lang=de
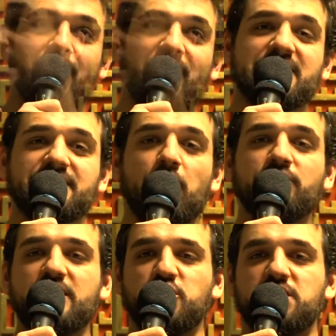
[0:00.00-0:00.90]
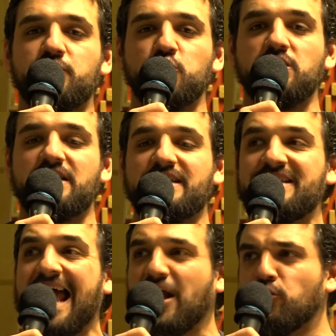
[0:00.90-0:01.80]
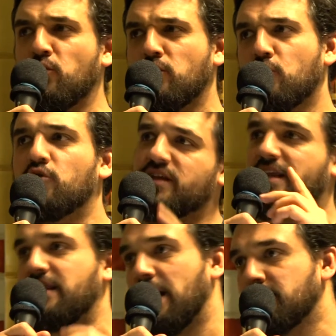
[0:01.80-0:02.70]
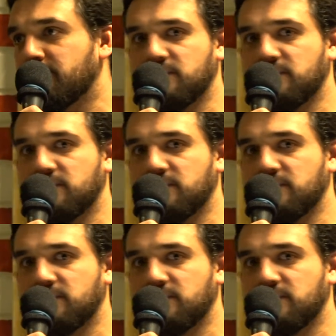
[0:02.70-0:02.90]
Was ist der Unterschied zwischen Nahnu und Inna?